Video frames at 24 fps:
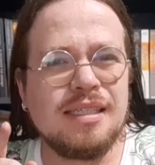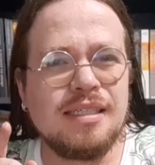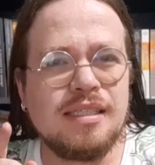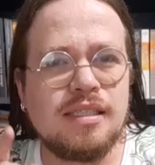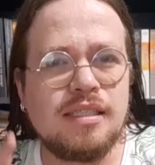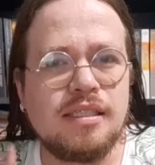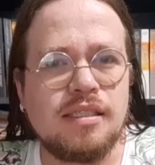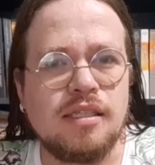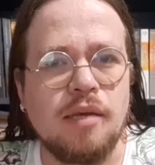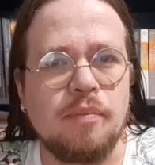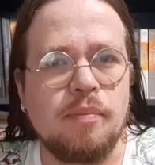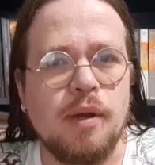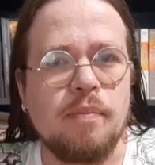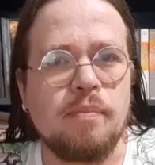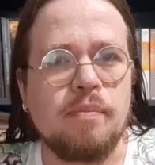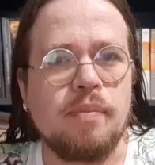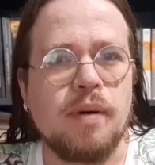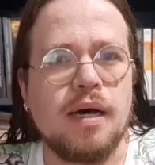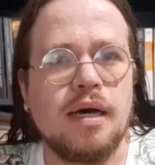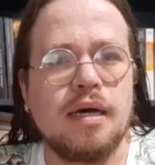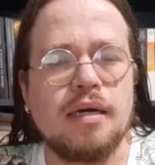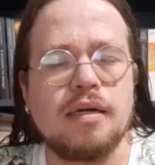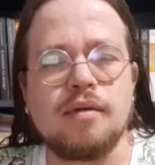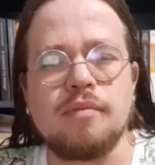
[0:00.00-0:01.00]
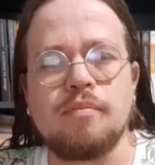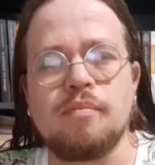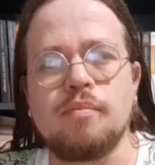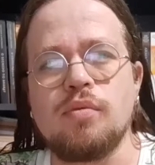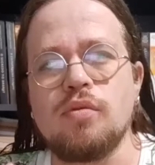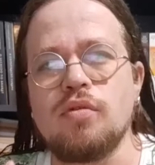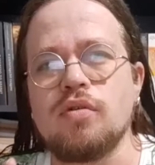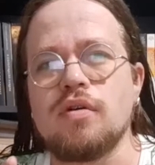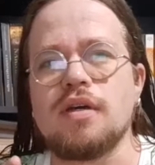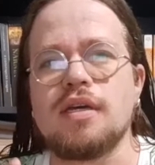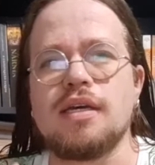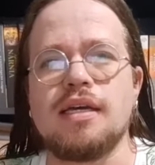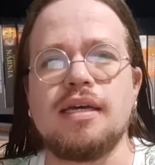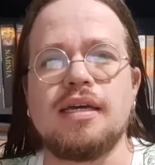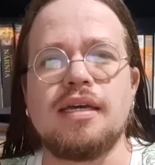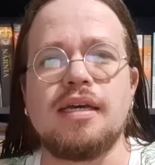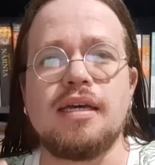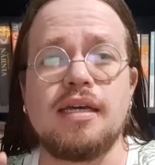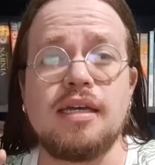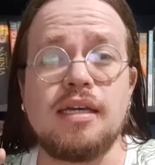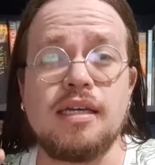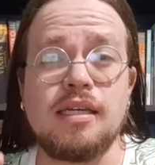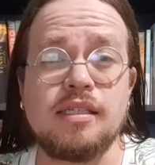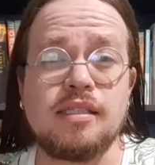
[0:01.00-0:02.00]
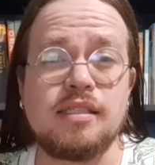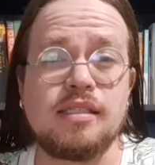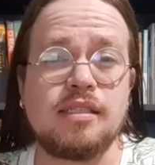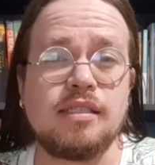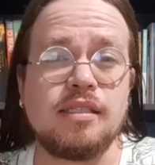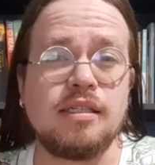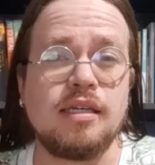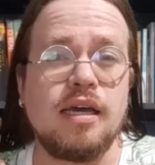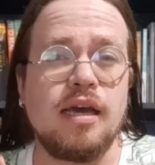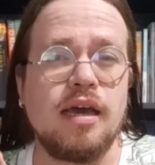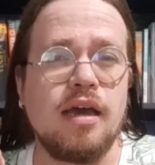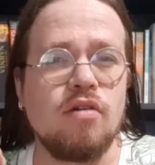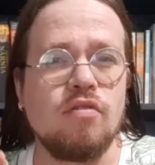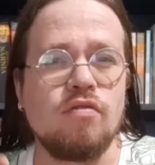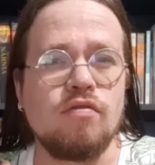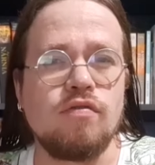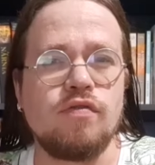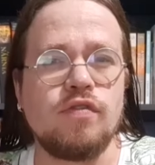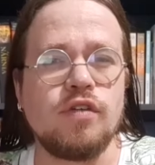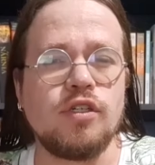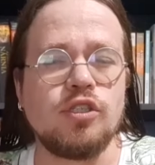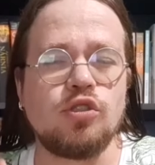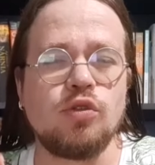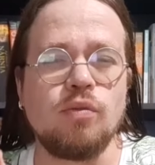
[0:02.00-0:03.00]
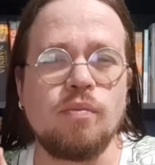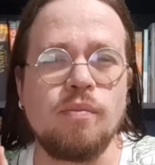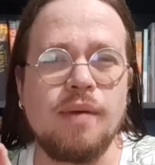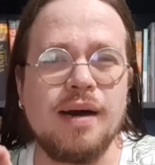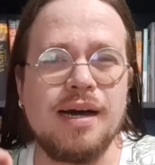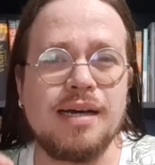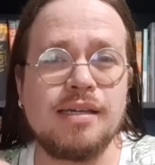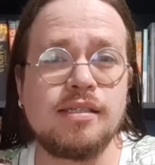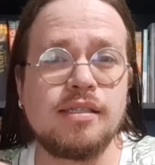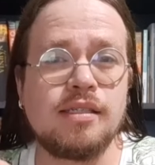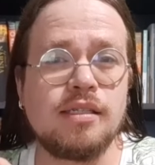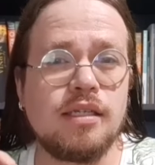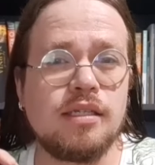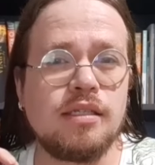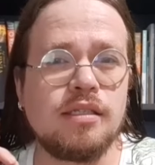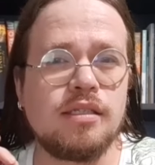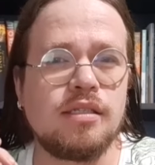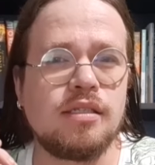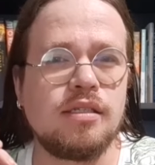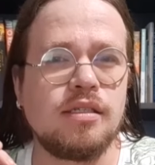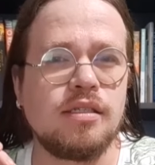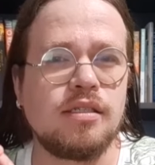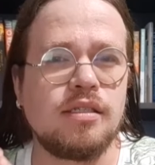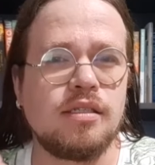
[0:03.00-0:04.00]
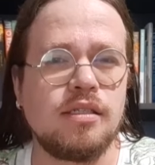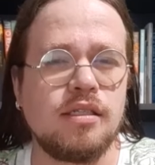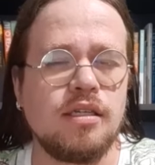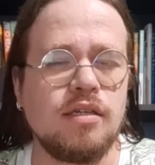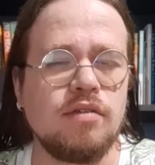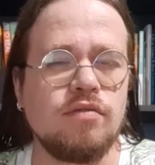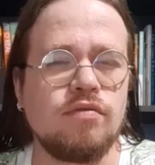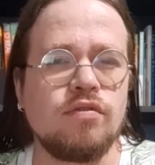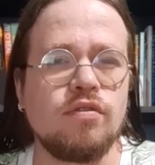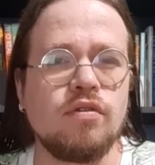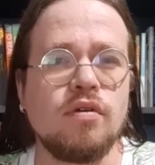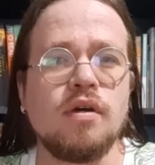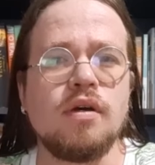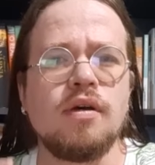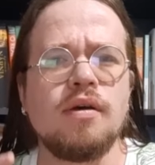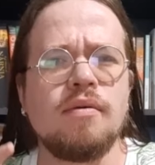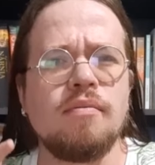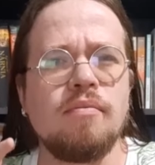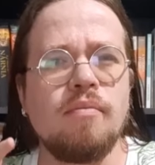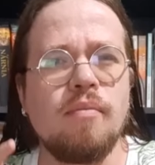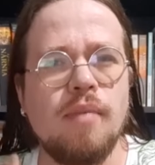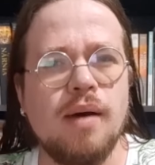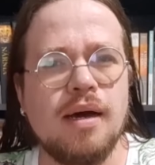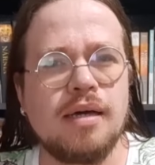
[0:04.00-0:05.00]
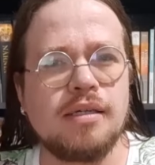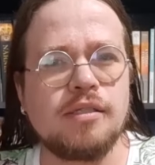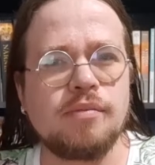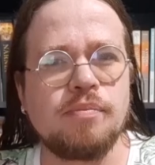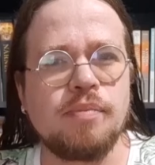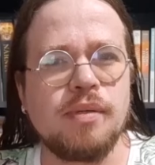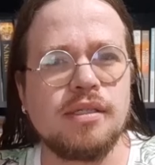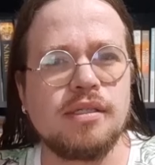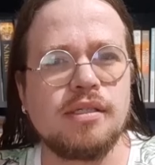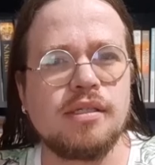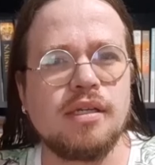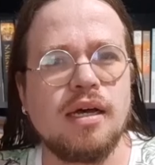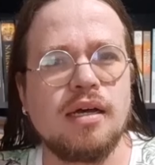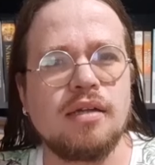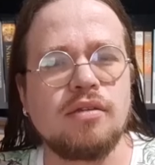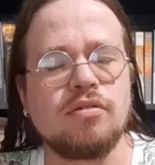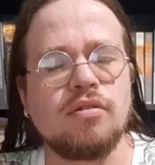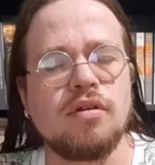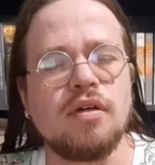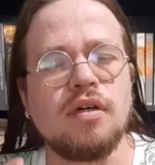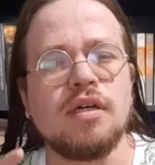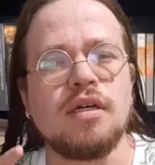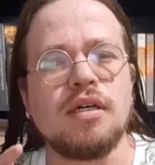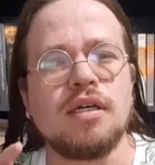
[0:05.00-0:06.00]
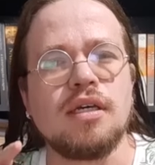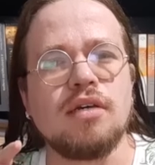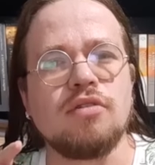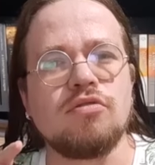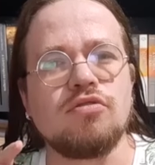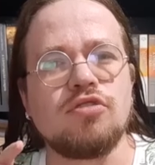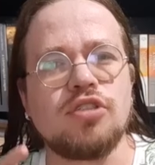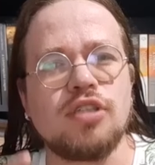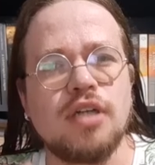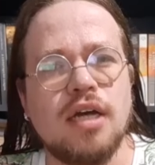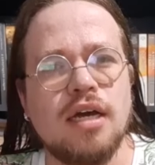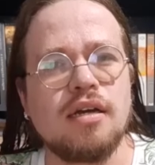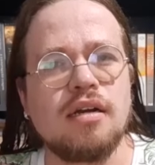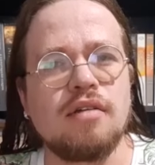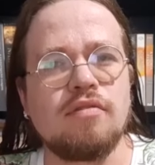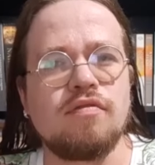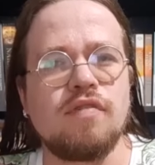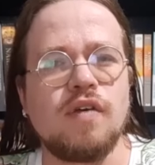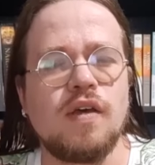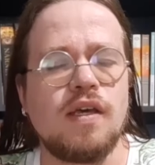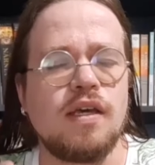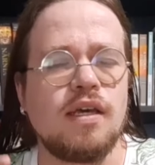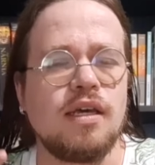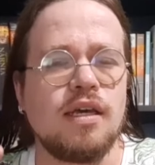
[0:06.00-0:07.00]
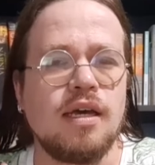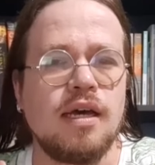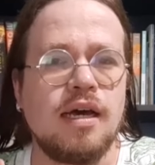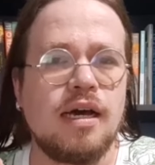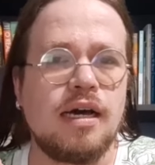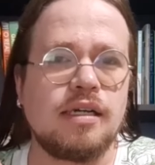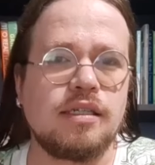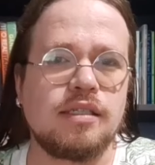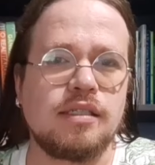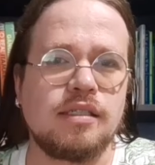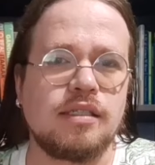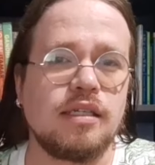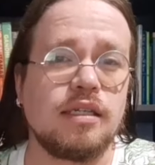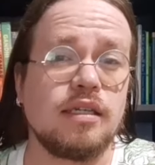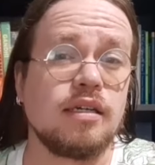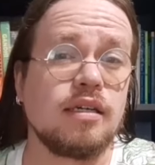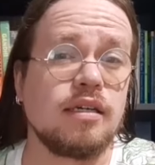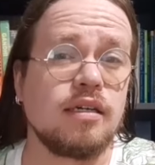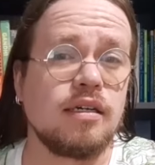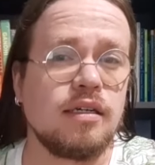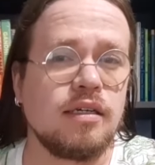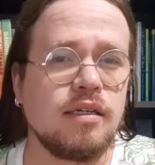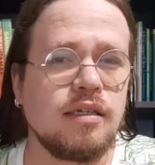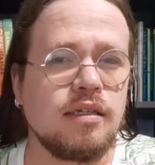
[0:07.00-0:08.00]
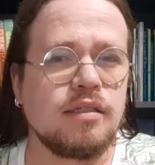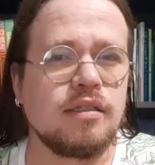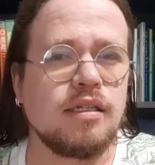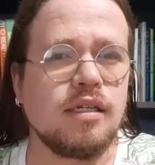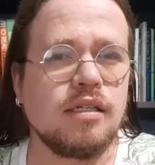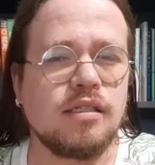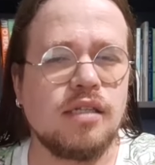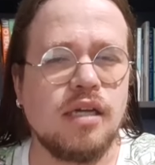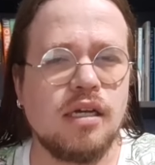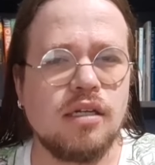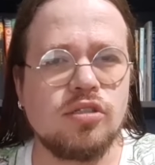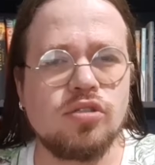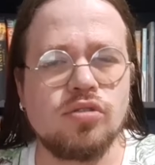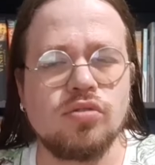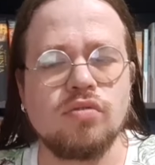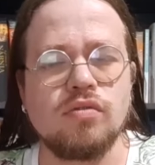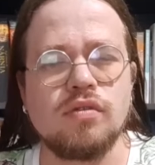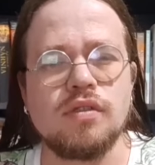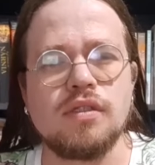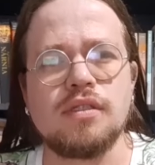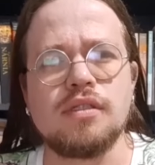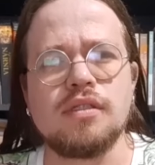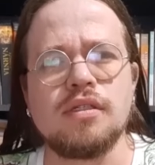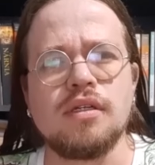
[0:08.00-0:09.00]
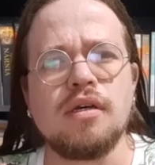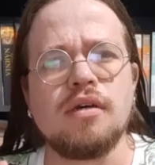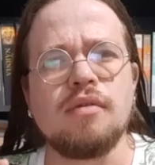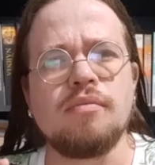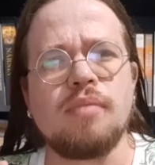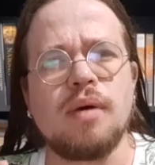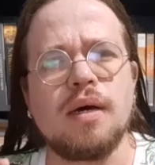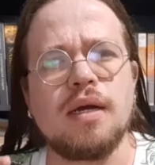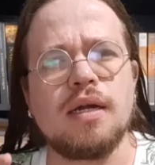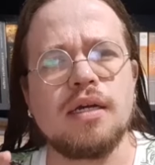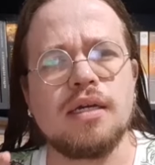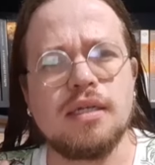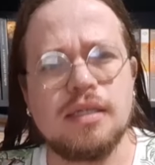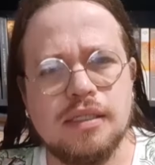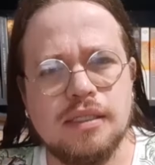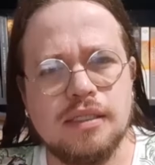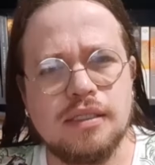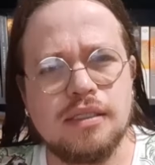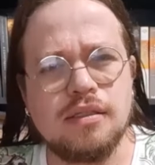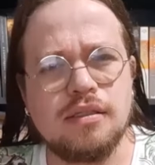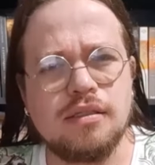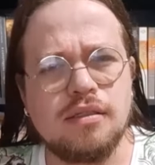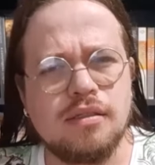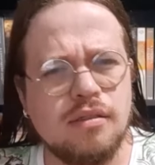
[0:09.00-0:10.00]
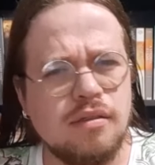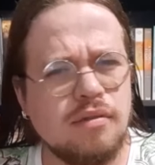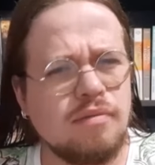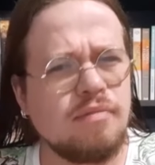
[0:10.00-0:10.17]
Se prepara porque esse é o vídeo mais incisivo, mais pesado que eu já gravei acerca das rações para cães